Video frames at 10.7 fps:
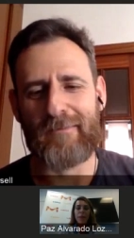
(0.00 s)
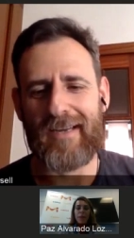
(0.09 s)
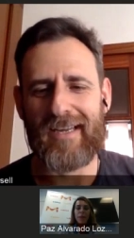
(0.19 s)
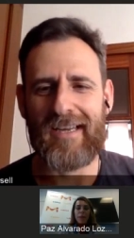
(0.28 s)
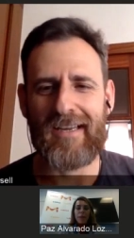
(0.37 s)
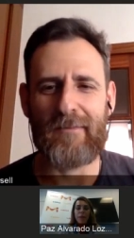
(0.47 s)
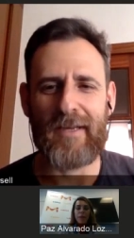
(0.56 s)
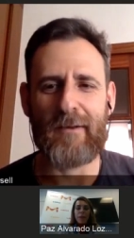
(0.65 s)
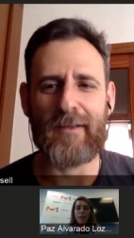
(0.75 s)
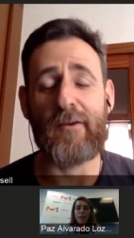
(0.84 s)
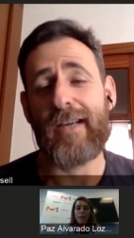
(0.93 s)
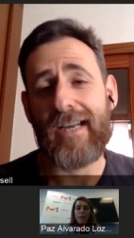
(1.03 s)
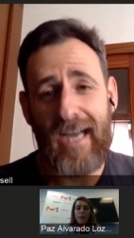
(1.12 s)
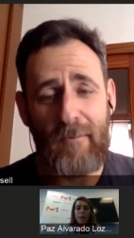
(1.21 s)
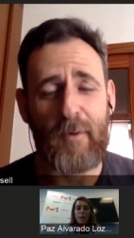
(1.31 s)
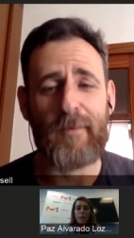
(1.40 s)
más me llamado la atención, que
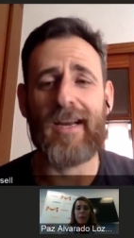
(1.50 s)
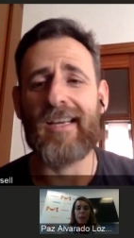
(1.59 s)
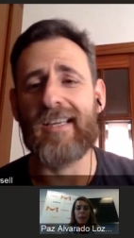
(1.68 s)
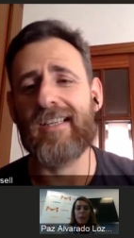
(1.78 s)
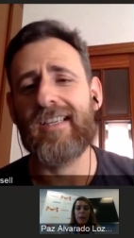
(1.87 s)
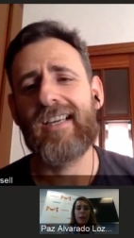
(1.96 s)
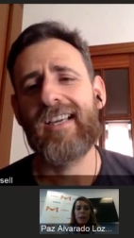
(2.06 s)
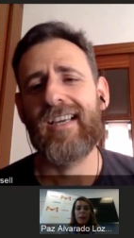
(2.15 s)
encaja muy bien aquí,